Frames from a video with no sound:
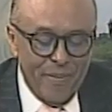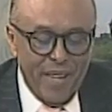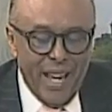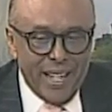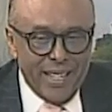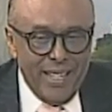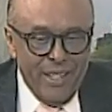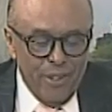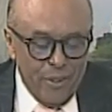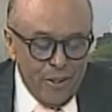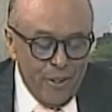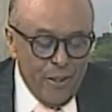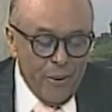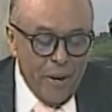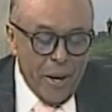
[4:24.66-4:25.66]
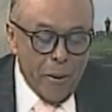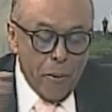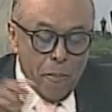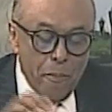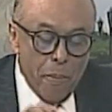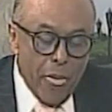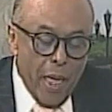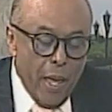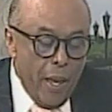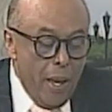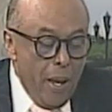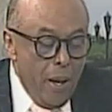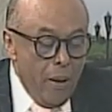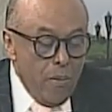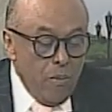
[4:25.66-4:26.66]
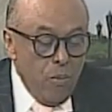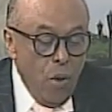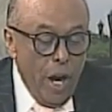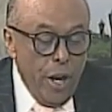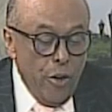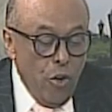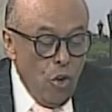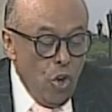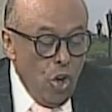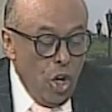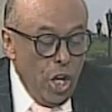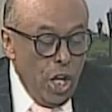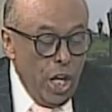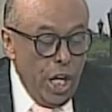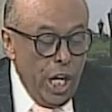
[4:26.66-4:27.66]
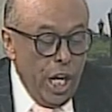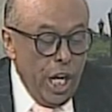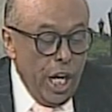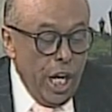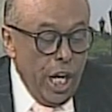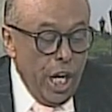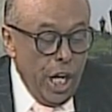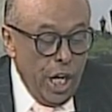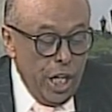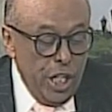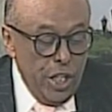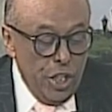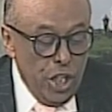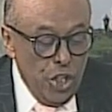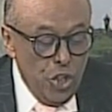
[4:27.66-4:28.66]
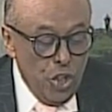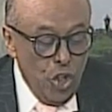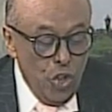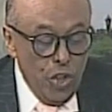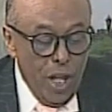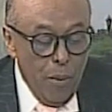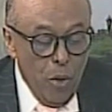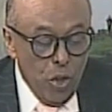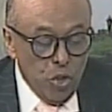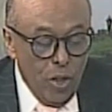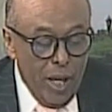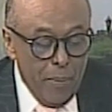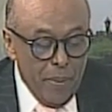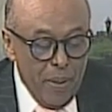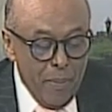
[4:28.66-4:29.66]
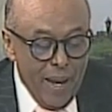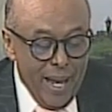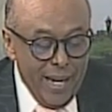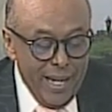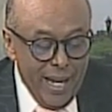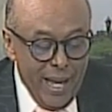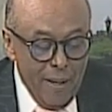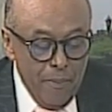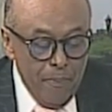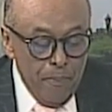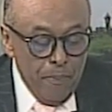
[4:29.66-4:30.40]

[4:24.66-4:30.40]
Aquí yo no lo veo. Bueno, eh, intención de votos de primaria